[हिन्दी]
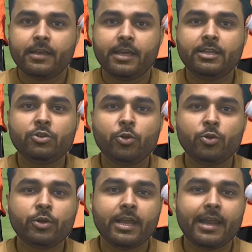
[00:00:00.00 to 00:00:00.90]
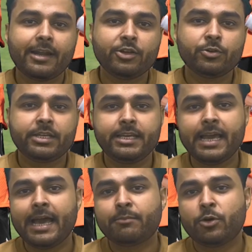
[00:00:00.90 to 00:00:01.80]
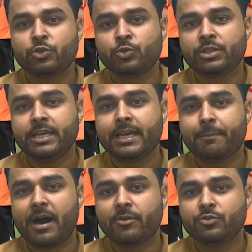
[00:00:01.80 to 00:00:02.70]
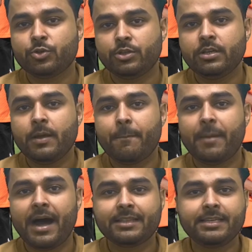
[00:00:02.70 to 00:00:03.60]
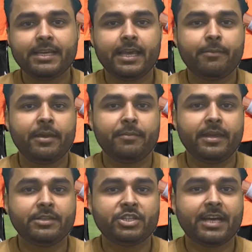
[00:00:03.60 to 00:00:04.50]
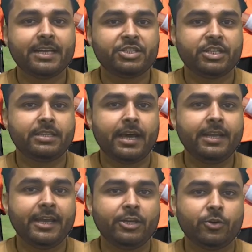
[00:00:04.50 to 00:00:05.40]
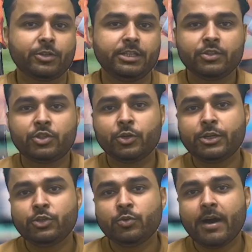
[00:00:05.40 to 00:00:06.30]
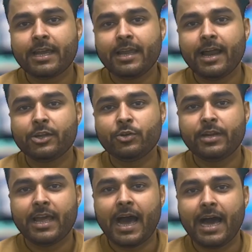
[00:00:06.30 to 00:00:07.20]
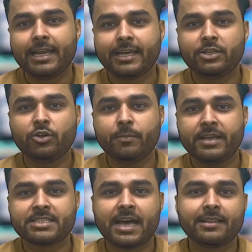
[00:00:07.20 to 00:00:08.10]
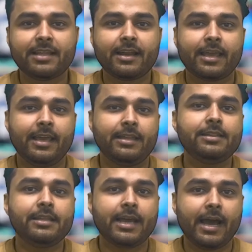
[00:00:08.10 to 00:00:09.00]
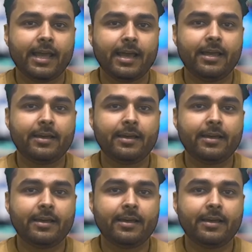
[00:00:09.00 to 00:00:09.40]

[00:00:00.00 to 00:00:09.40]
इन दोनों खिलाड़ियों की गैर मौजूदगी के बावजूद भारतीय खेमे में ज्यादा चिंता नहीं होगी क्योंकि युवा खिलाड़ियों ने हाल के दिनों में शानदार खेल दिखाया है